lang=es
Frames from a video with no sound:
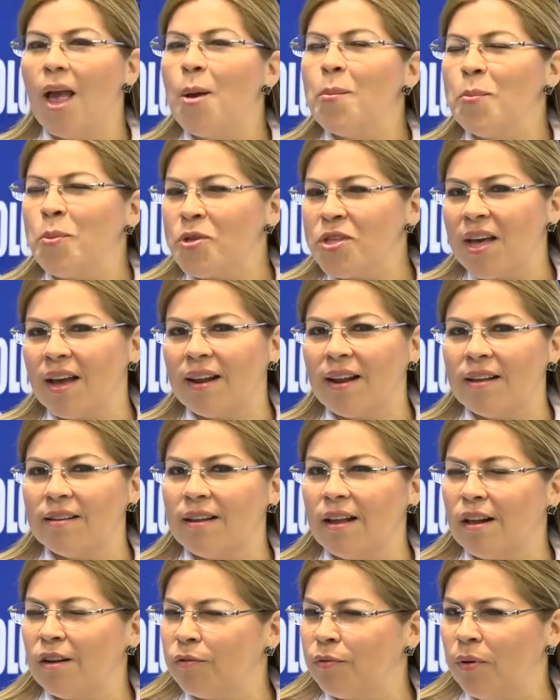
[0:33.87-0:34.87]
Muchas
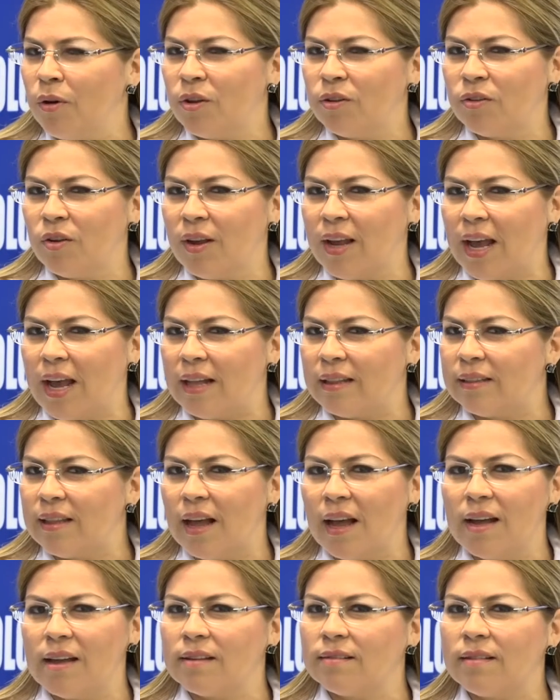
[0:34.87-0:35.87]
gracias, Alfonso.
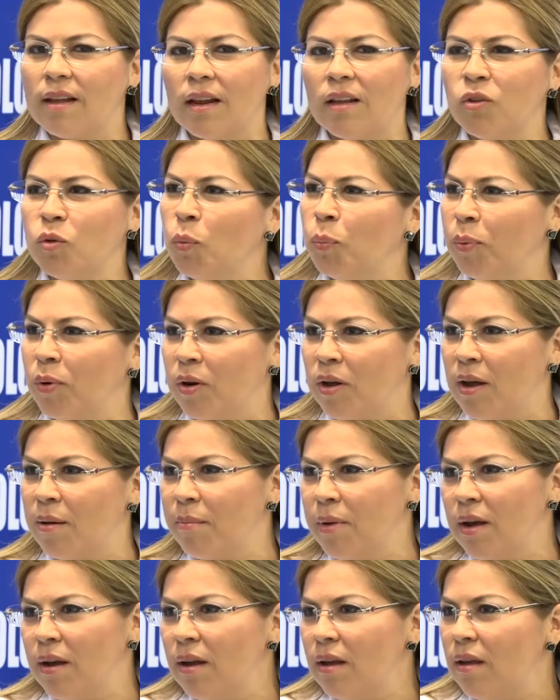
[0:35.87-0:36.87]
Encantada de estar en tu
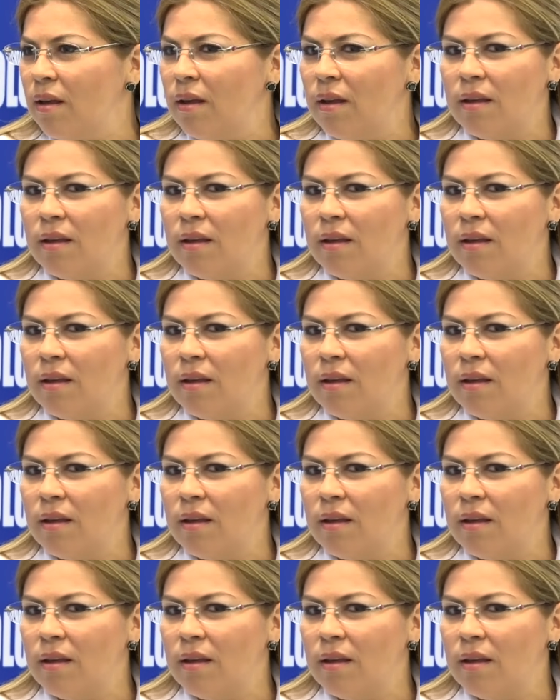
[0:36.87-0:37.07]
programa.